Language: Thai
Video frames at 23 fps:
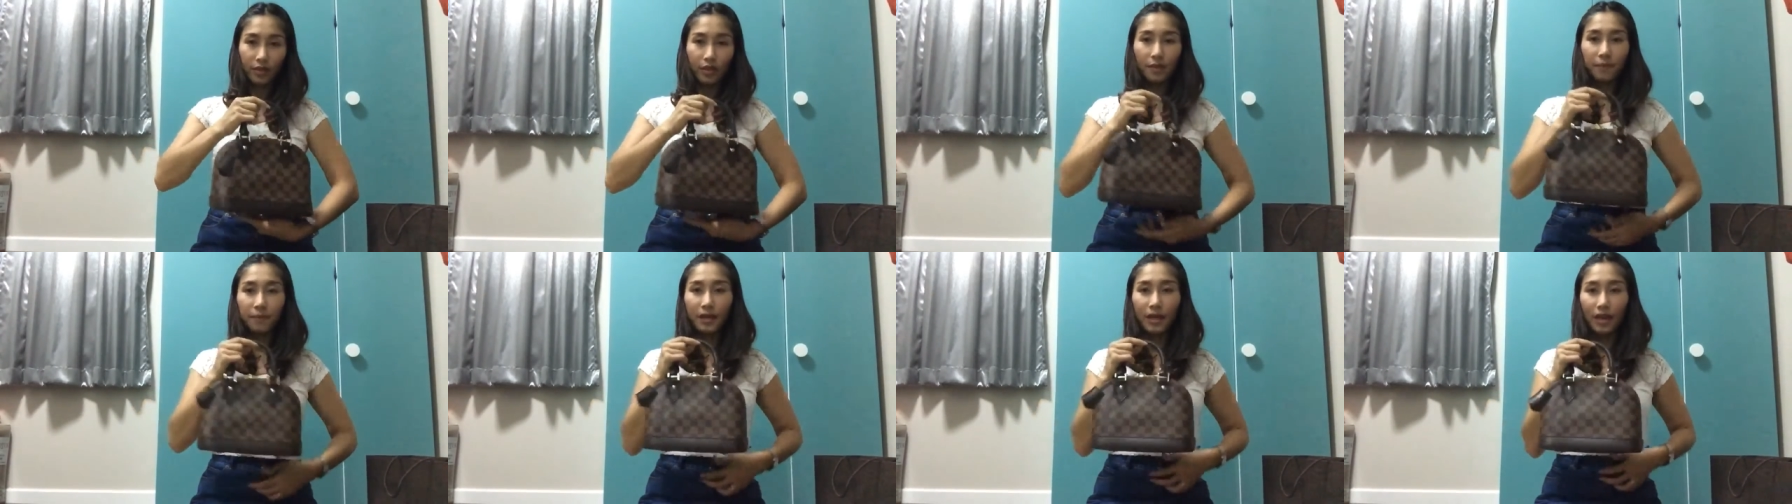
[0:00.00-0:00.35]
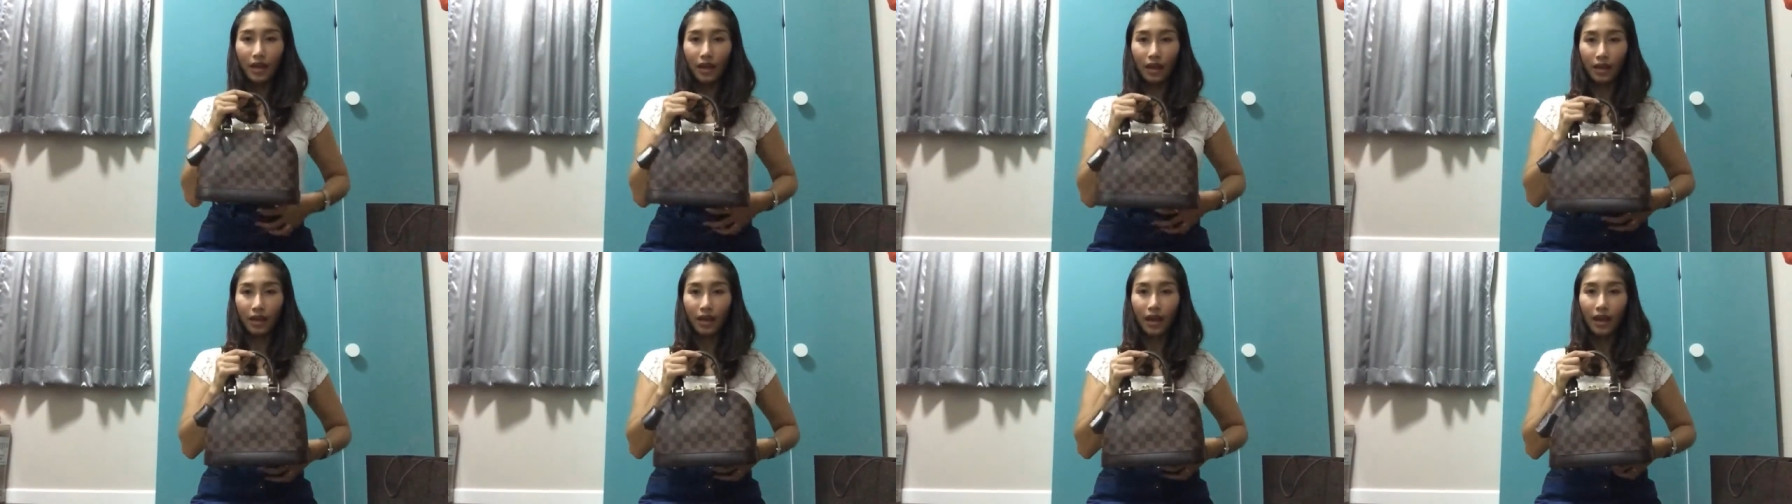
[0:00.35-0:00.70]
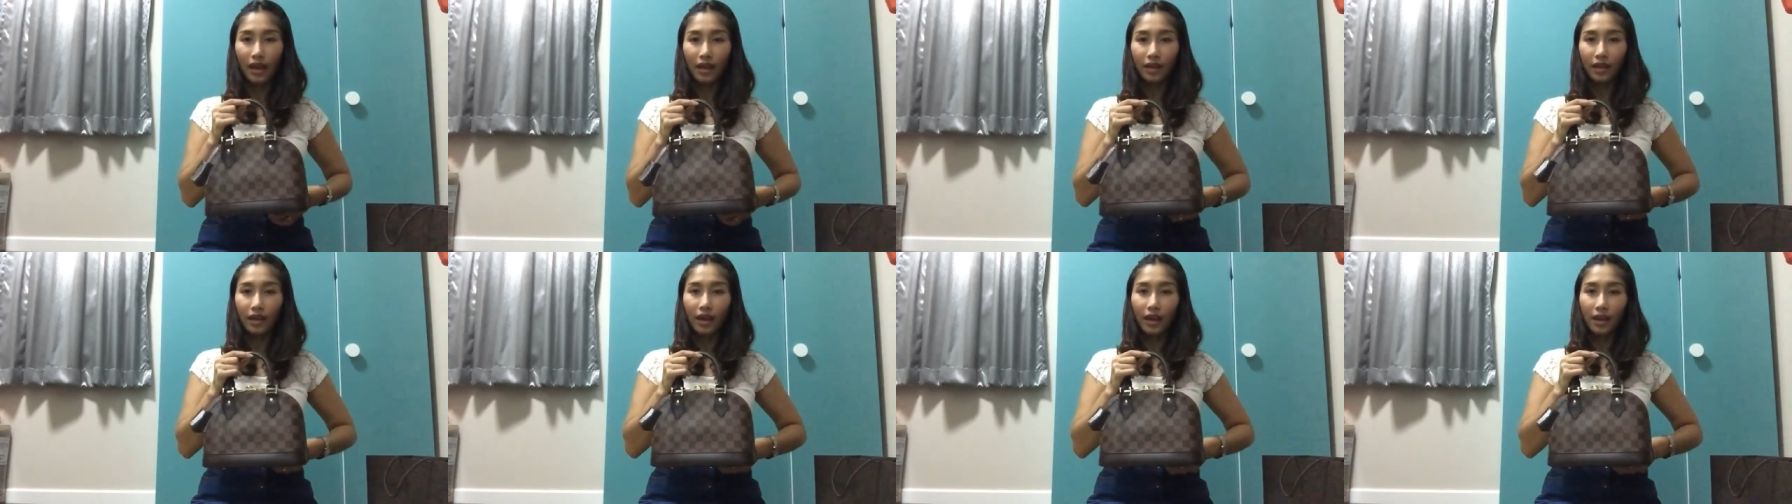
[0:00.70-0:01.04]
กิ๊บเก๋น่า
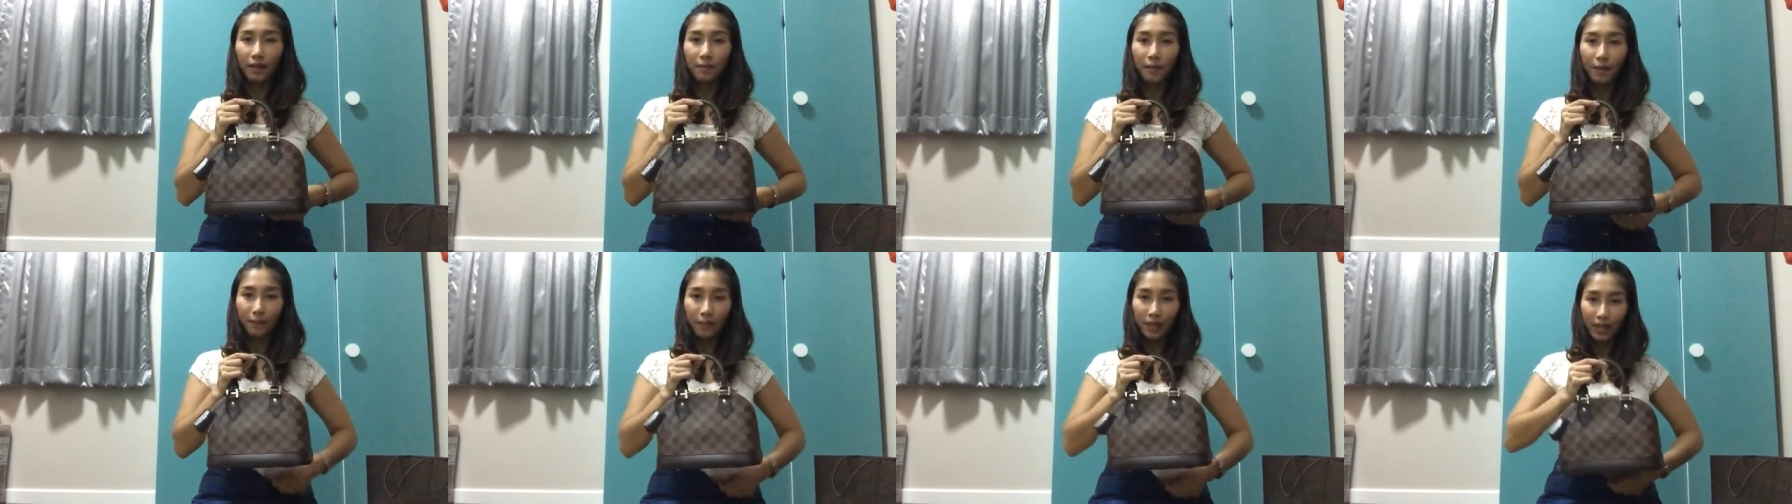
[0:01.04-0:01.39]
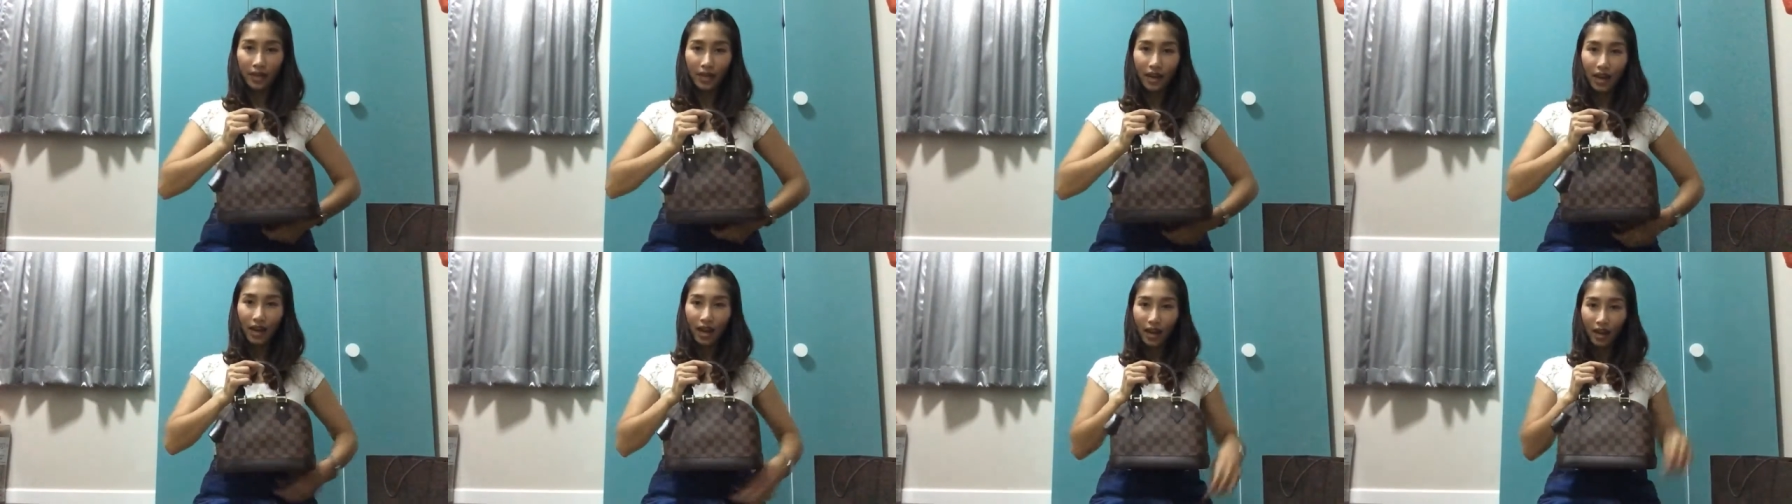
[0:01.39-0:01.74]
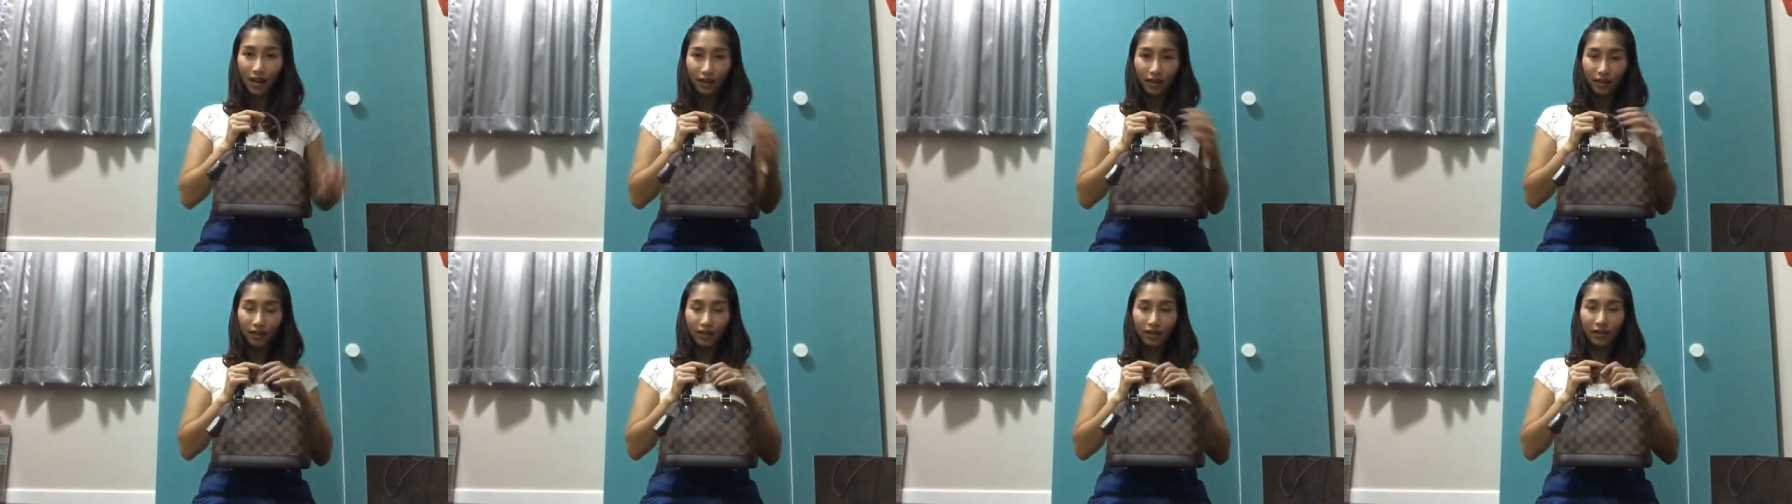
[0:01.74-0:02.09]
รักน่ารักแบบนี้ก็ได้
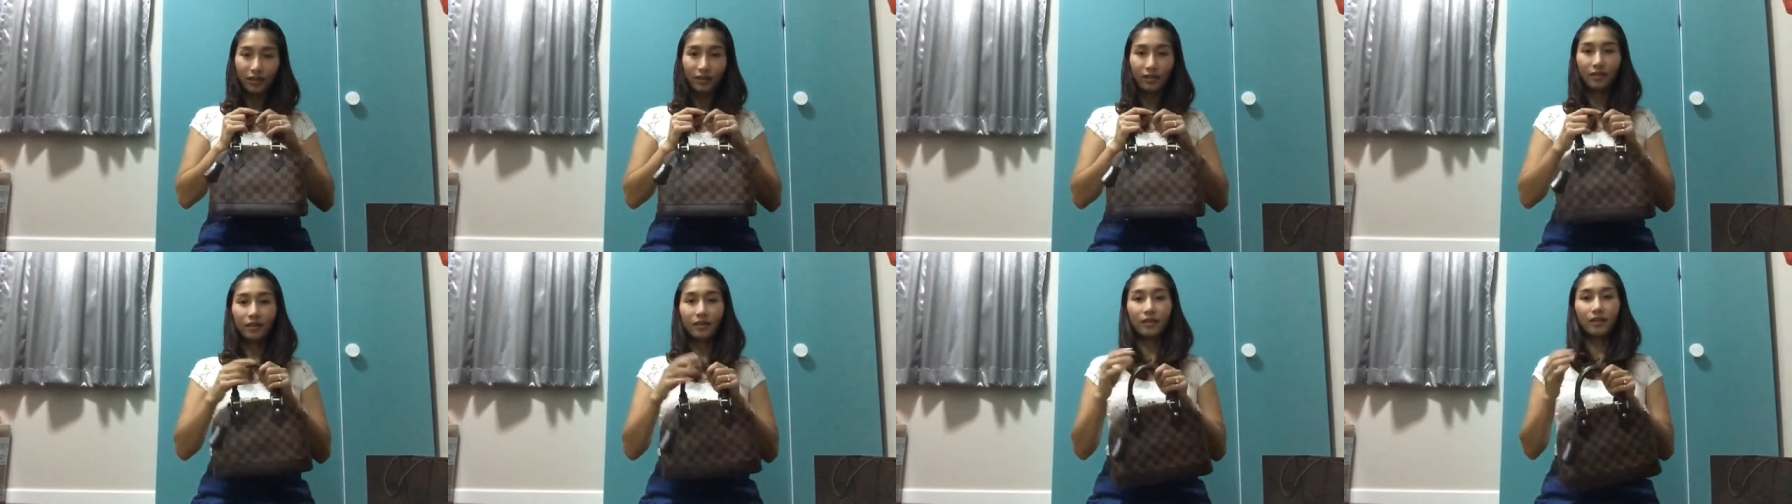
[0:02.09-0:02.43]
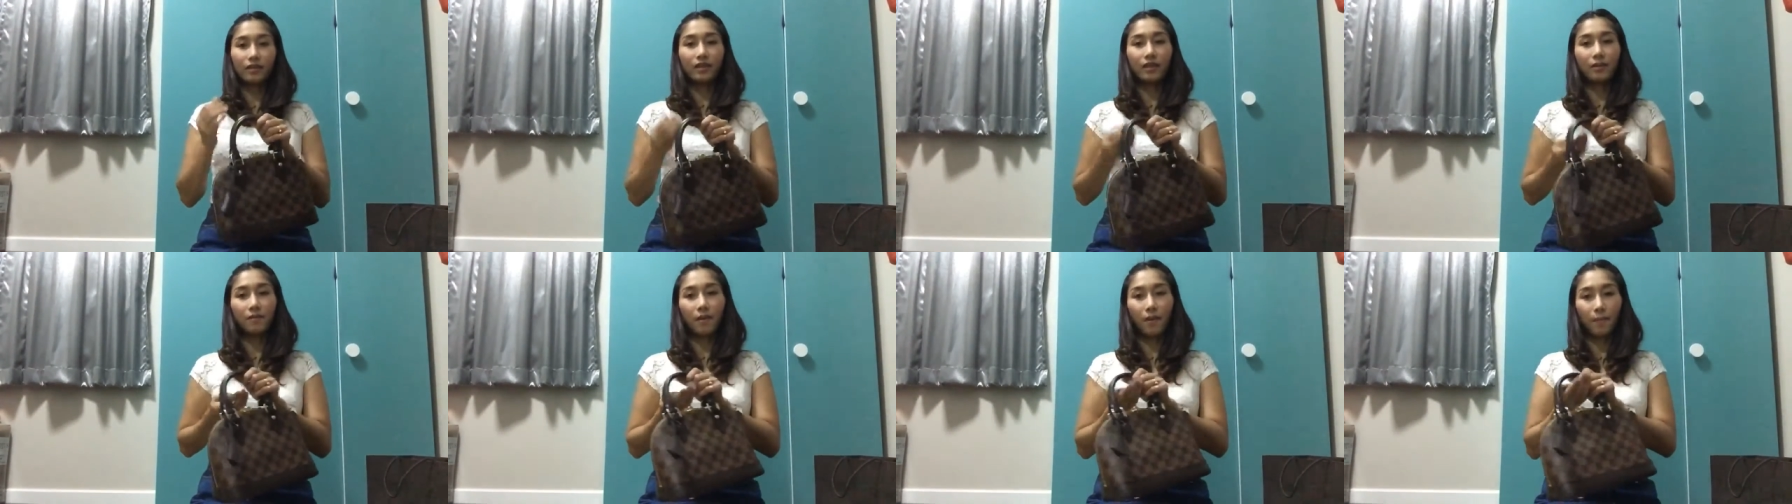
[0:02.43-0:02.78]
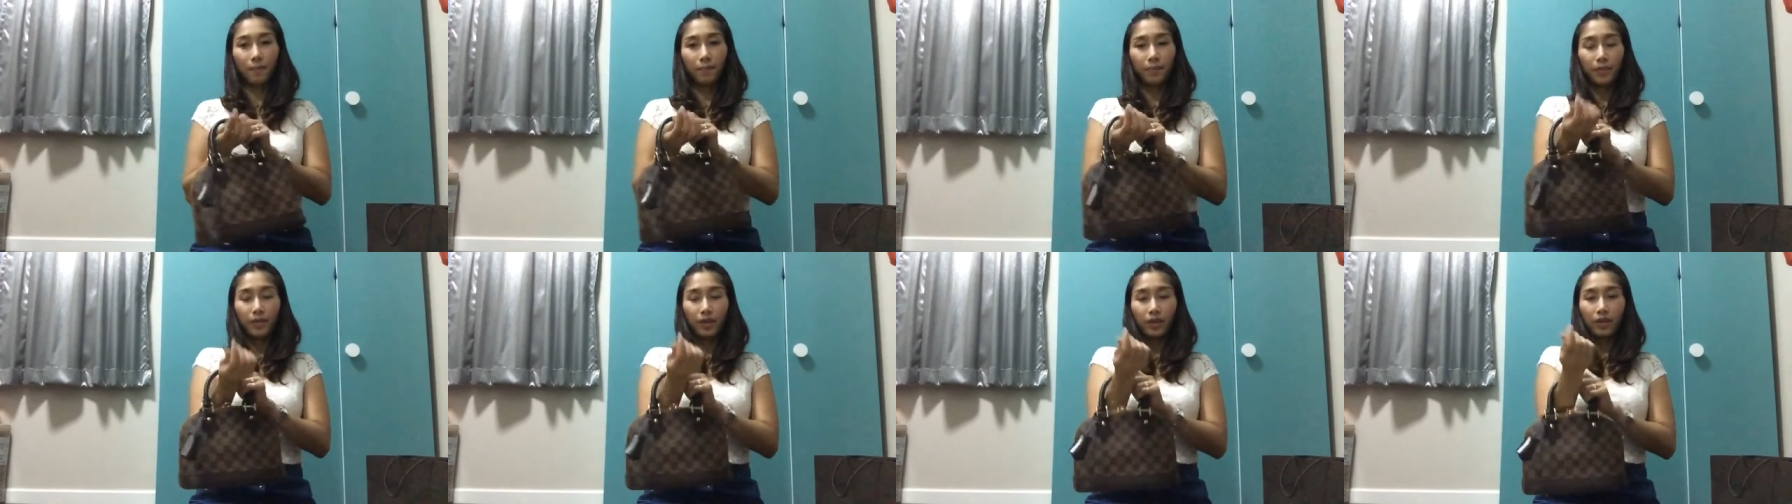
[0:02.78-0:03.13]
หรือจะแบบ